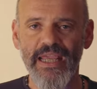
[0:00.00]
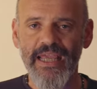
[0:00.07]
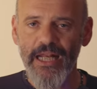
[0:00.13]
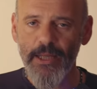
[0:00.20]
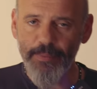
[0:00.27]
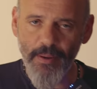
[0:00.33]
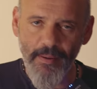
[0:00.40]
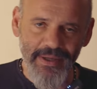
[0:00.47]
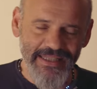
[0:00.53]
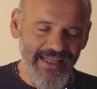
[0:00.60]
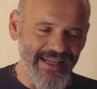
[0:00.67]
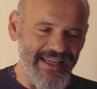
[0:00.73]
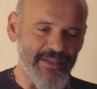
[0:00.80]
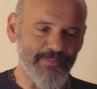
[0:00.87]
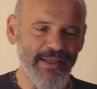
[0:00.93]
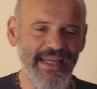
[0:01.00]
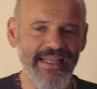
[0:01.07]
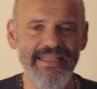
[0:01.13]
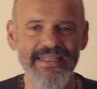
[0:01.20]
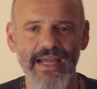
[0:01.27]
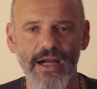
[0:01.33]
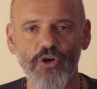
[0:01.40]
Il problema delle
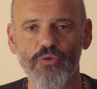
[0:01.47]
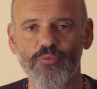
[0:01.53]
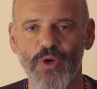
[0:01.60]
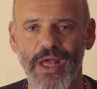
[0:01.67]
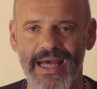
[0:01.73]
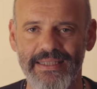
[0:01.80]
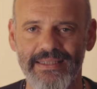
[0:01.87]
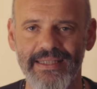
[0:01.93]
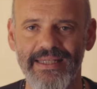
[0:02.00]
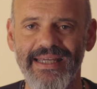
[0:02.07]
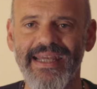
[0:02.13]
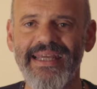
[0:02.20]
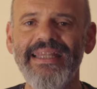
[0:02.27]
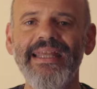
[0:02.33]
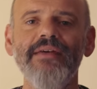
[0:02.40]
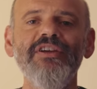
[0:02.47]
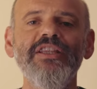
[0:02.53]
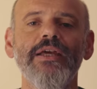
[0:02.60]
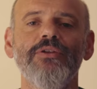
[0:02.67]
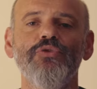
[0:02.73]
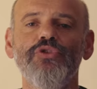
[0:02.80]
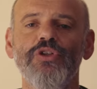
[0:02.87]
esperienze accumulate è che nella vita
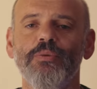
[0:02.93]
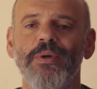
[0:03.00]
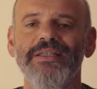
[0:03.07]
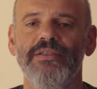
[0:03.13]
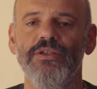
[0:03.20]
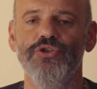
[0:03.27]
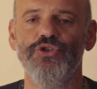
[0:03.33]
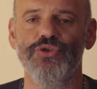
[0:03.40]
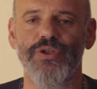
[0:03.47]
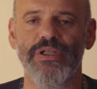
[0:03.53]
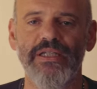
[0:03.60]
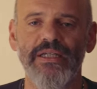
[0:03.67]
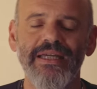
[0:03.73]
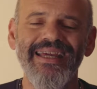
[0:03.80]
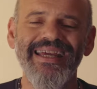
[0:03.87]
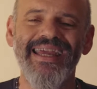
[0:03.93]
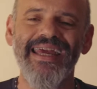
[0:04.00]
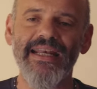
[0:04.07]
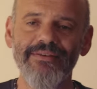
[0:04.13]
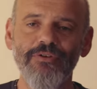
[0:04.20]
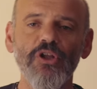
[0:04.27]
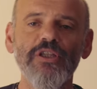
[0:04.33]
di tutti quanti i giorni, che è
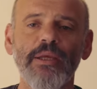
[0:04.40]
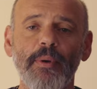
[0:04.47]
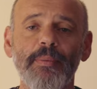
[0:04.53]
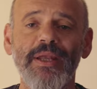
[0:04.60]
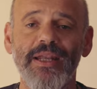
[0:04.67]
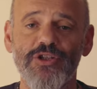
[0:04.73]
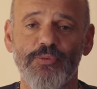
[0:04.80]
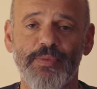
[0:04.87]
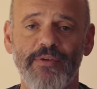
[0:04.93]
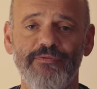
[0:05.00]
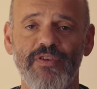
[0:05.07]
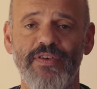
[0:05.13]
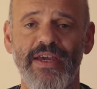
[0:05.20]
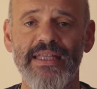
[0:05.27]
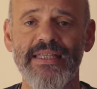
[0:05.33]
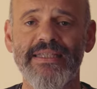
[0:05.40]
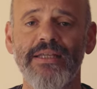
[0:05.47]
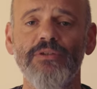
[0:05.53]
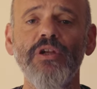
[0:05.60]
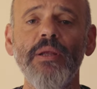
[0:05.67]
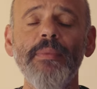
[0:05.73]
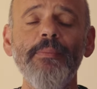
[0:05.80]
rivolta proprio alla sopravvivenza,
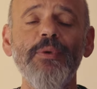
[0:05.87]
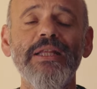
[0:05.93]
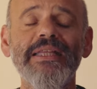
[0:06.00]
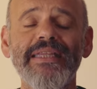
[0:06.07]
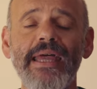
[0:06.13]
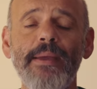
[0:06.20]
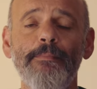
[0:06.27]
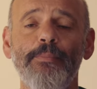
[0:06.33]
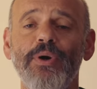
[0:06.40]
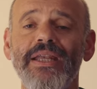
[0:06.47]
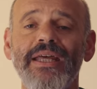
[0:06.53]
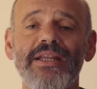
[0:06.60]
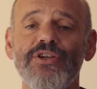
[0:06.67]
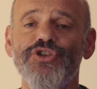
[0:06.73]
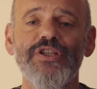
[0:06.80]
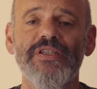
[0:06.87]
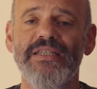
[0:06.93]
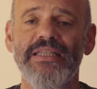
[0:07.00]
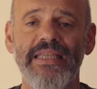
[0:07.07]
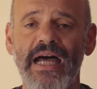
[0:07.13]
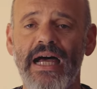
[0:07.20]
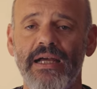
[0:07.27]
non abbiamo il tempo e la
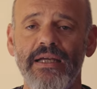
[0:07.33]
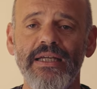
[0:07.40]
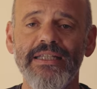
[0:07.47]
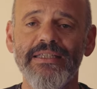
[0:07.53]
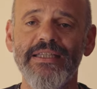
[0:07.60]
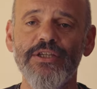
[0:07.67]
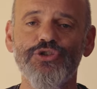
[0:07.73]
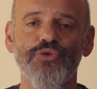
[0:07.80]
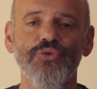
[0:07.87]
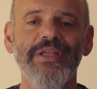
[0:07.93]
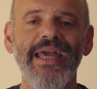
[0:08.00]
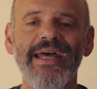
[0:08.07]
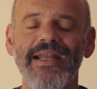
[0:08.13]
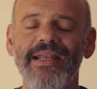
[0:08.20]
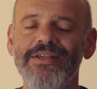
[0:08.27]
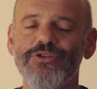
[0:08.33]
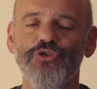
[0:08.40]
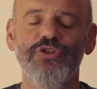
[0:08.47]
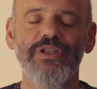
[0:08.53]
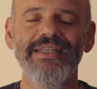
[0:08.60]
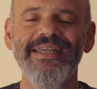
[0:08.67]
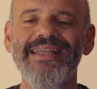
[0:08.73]
necessità di studiare le
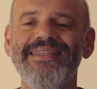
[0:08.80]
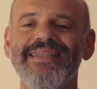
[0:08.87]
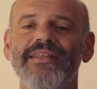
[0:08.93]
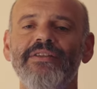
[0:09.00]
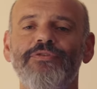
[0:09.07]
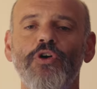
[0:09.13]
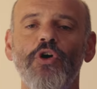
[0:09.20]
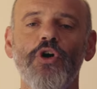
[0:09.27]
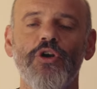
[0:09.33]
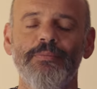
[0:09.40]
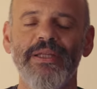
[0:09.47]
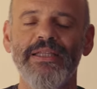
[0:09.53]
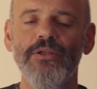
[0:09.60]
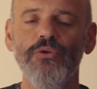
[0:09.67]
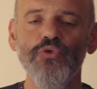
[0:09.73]
sottigliezze di forme, di